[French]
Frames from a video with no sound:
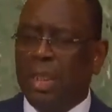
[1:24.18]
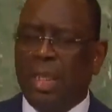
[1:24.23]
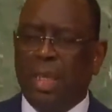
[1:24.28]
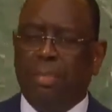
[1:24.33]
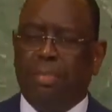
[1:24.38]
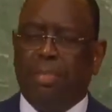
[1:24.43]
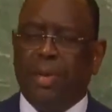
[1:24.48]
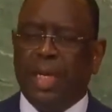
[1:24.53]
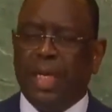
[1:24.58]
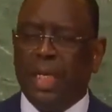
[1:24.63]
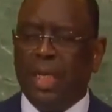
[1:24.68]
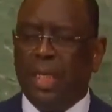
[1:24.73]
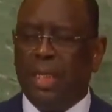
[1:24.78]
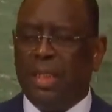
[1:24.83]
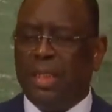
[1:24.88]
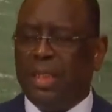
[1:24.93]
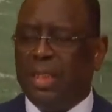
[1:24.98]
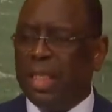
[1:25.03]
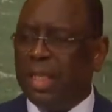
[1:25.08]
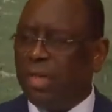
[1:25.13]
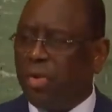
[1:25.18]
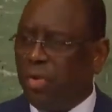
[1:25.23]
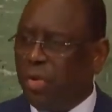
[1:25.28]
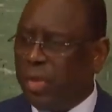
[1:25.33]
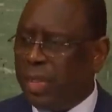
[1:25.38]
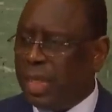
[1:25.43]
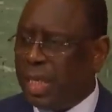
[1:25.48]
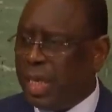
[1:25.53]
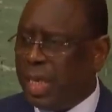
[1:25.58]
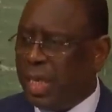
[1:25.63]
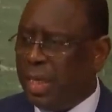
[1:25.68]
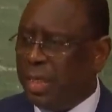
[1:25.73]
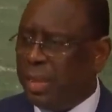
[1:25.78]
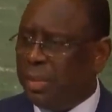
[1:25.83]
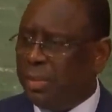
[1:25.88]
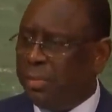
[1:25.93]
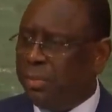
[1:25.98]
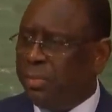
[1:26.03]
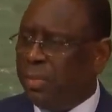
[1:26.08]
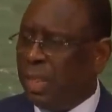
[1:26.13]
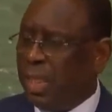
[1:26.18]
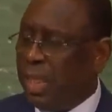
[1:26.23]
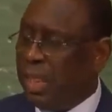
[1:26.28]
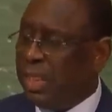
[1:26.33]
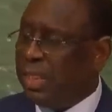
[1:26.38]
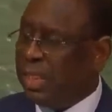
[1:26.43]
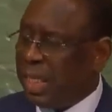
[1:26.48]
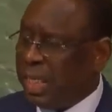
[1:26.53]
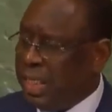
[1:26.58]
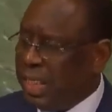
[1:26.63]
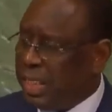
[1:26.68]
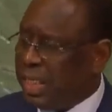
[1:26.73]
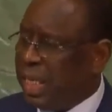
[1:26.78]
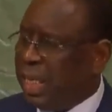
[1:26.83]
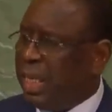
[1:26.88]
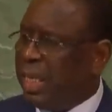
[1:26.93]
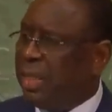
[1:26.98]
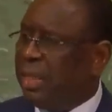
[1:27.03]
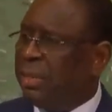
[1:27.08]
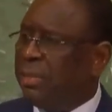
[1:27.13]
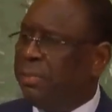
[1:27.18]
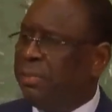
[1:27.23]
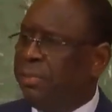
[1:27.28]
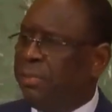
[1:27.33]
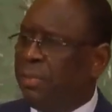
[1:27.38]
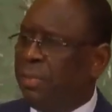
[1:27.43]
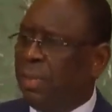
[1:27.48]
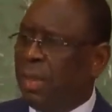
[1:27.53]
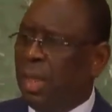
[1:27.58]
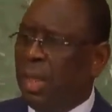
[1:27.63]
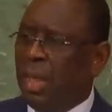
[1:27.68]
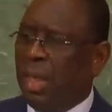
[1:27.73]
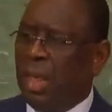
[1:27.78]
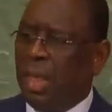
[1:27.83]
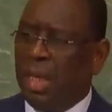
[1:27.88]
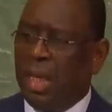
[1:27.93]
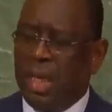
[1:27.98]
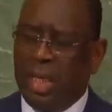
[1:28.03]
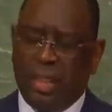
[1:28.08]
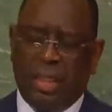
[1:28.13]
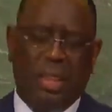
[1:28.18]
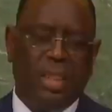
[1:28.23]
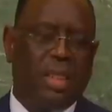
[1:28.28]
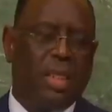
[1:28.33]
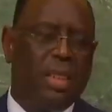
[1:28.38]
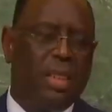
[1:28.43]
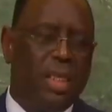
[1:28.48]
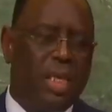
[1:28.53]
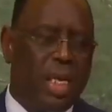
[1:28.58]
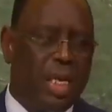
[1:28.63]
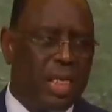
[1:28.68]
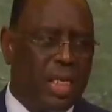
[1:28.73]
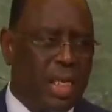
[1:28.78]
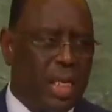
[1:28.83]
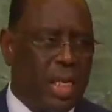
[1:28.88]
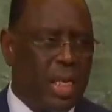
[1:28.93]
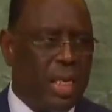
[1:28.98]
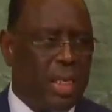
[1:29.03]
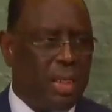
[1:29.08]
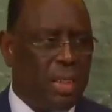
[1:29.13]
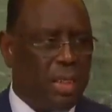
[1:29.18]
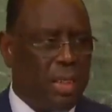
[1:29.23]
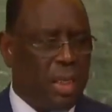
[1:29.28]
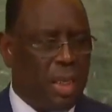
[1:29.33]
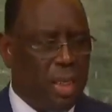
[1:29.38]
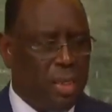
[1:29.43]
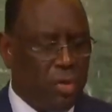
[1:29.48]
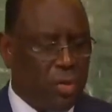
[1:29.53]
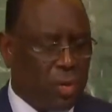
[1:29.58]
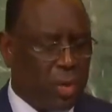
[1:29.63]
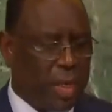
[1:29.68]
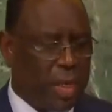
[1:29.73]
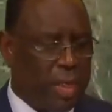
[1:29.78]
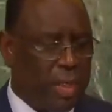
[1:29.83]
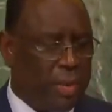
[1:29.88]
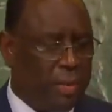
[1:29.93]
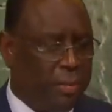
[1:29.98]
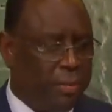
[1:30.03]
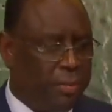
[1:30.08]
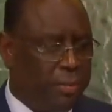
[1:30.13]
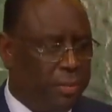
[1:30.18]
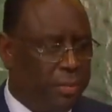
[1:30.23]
des périls sécuritaires et sanitaires ainsi que de la guerre en Ukraine.